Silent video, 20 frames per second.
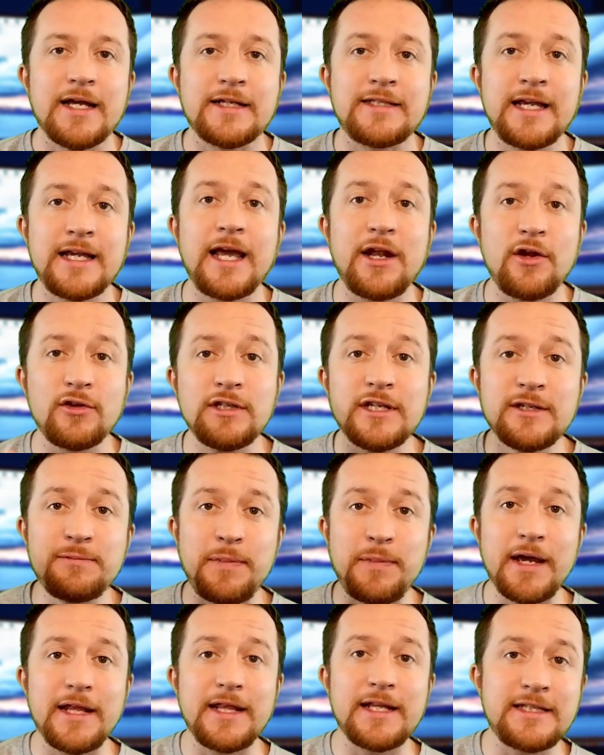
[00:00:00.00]
Así que no se
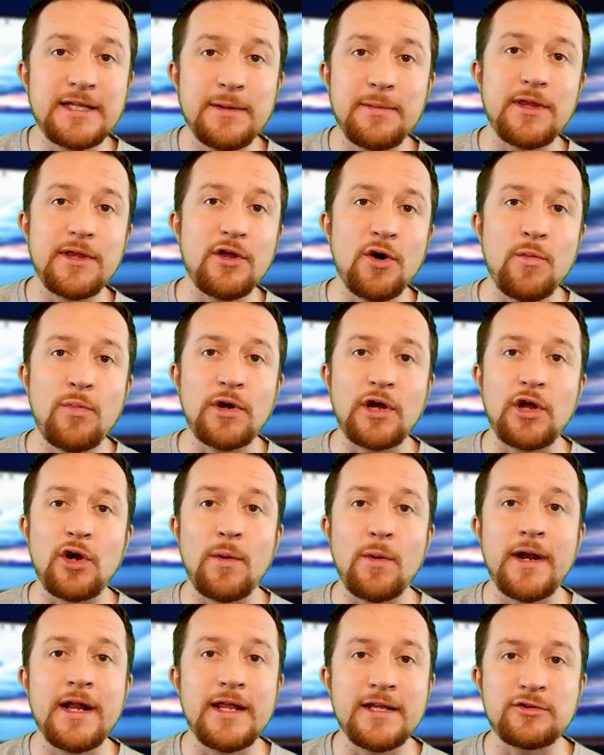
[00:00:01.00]
despeguen de este video porque
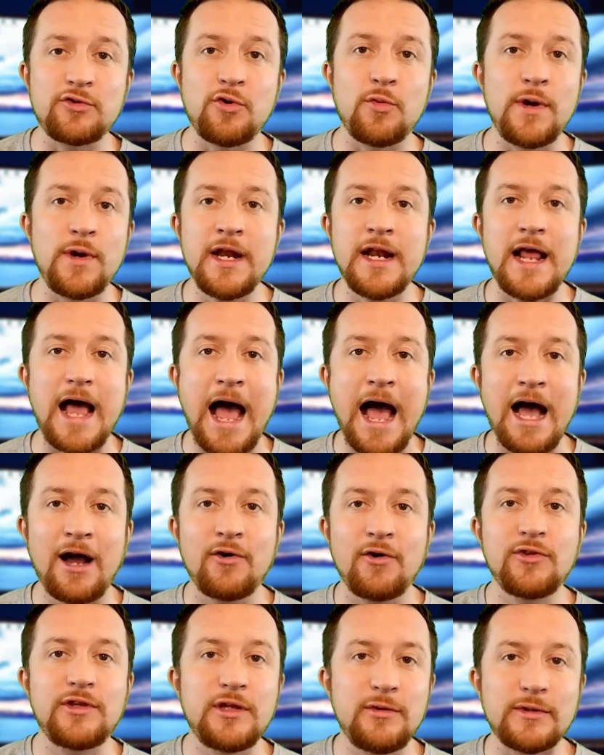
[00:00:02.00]
lo van a descubrir
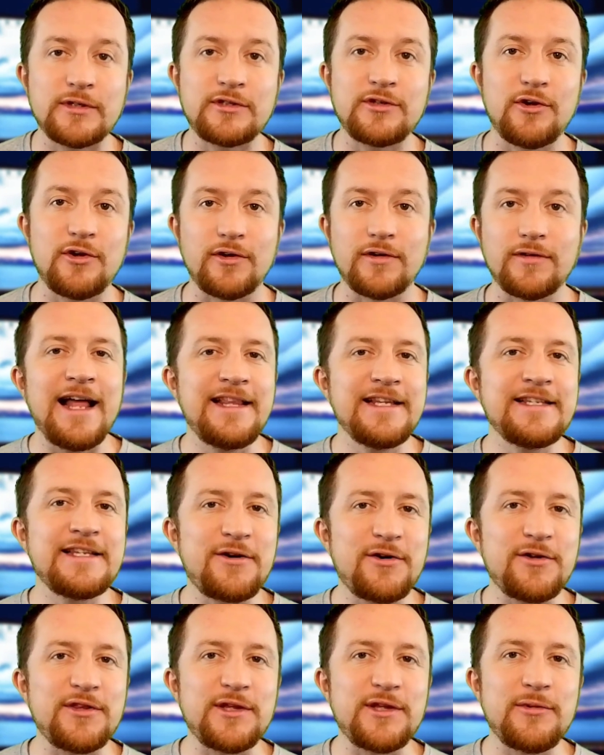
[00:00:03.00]
a continuación. Antes
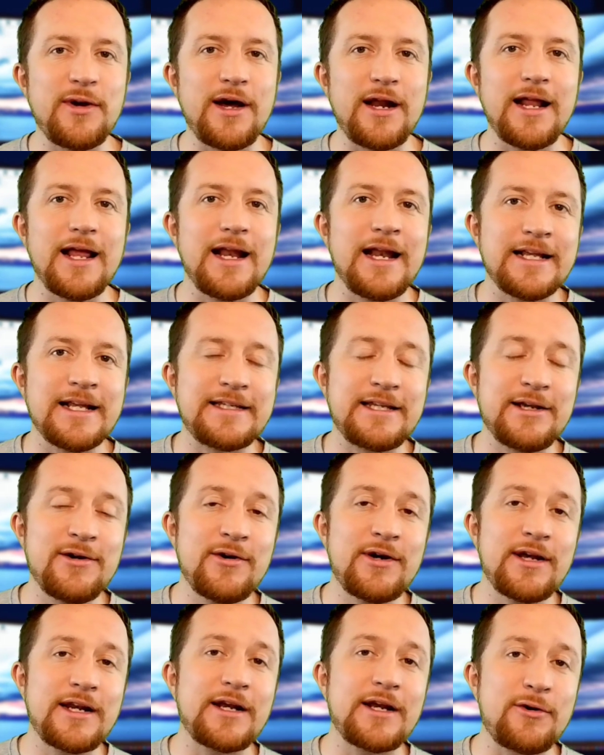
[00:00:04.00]
de continuar, les
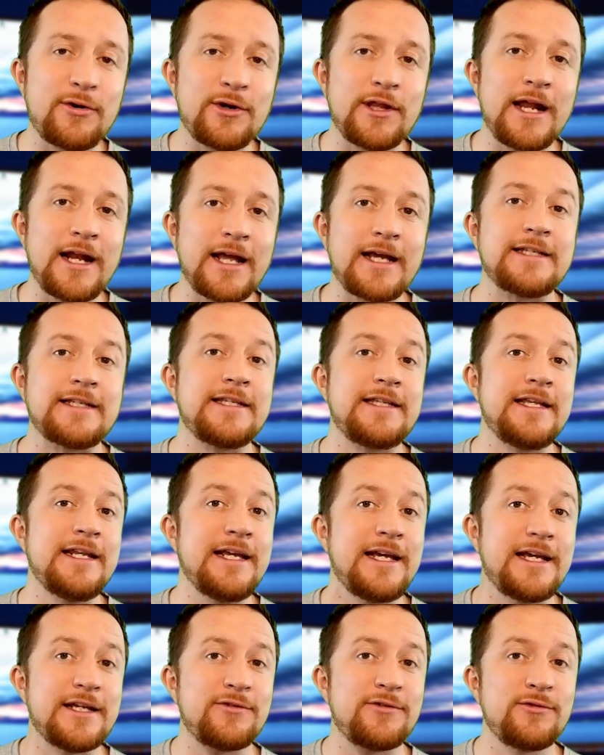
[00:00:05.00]
tengo que recordar que se
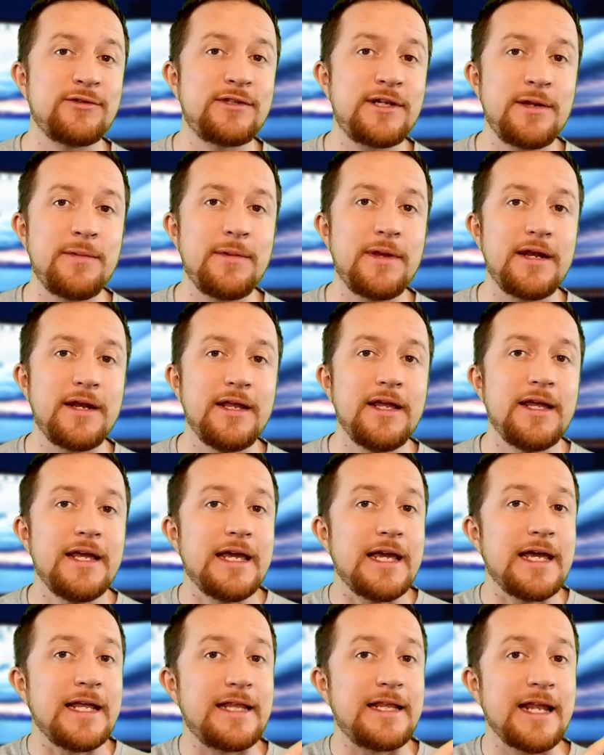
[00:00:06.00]
tienen que suscribir
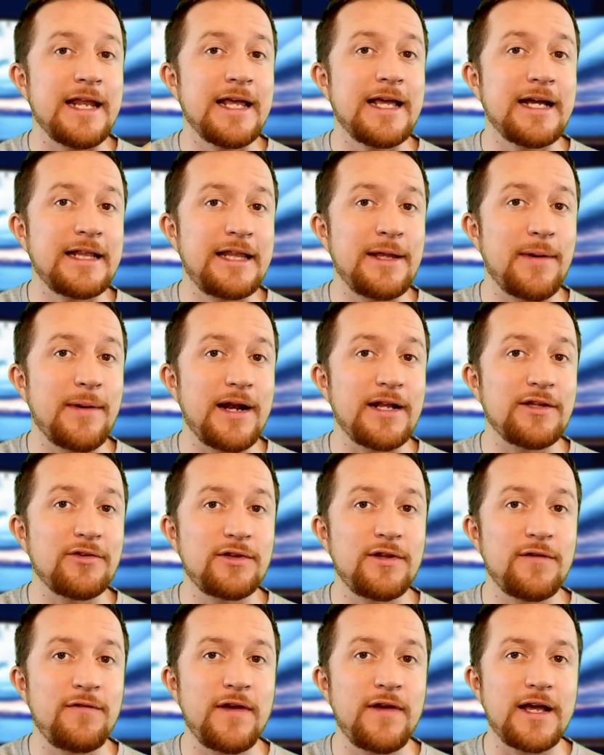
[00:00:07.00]
y tienen que activar las
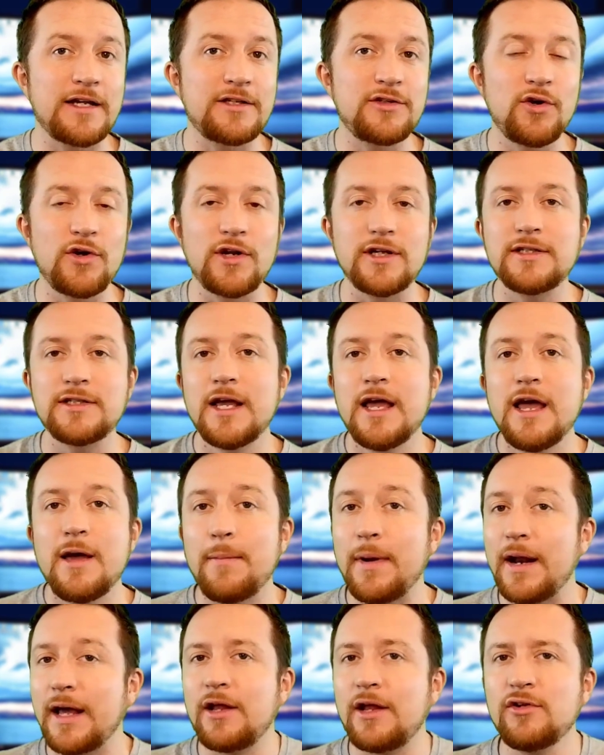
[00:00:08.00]
notificaciones
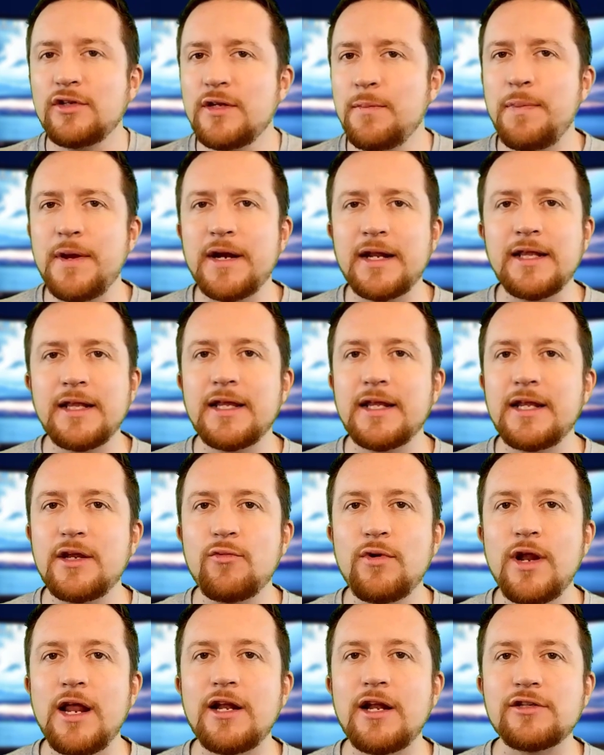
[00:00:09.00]
para que no se pierdan de
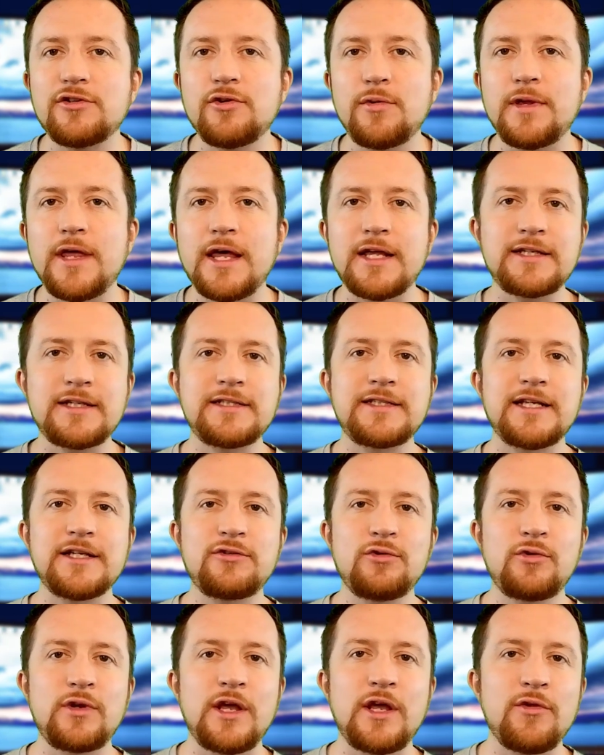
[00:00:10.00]
ninguna de las novedades que
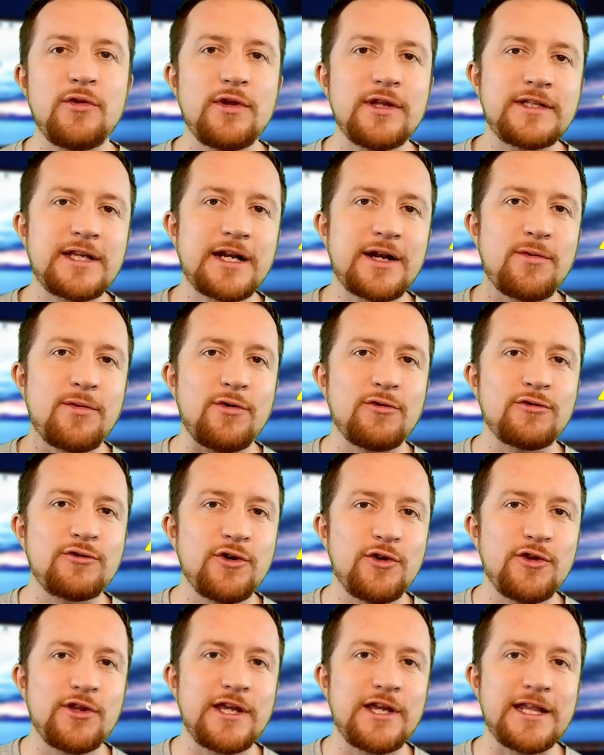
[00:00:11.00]
están surgiendo en esta
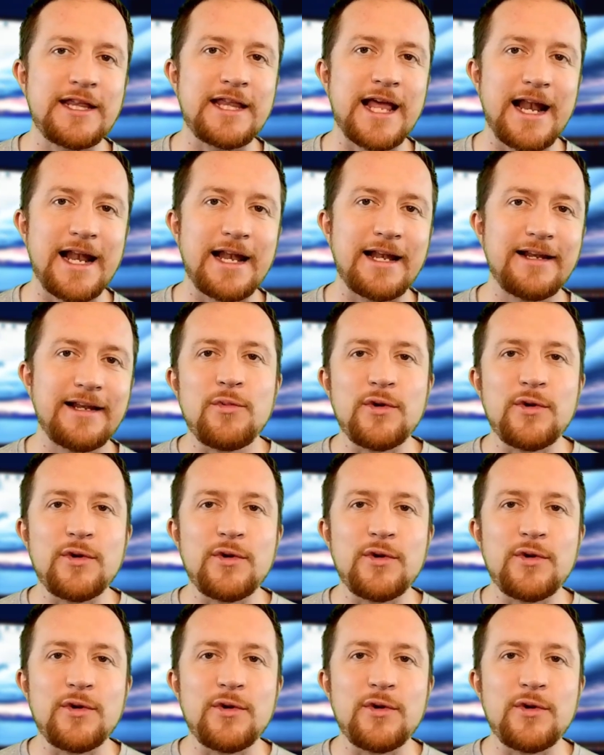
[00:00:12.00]
revolución digital.